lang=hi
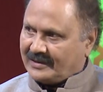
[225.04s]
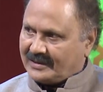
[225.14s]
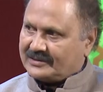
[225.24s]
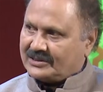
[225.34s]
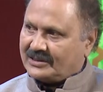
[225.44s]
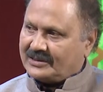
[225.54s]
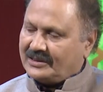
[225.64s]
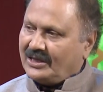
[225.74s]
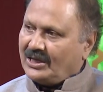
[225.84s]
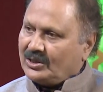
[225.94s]
की अच्छा
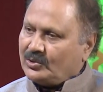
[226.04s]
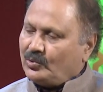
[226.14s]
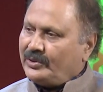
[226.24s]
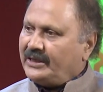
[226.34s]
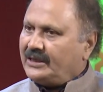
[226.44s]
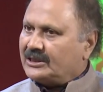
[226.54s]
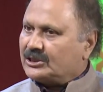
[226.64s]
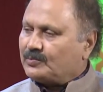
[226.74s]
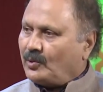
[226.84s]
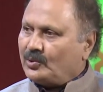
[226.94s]
जी तो ये
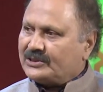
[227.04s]
स्पोर्ट्स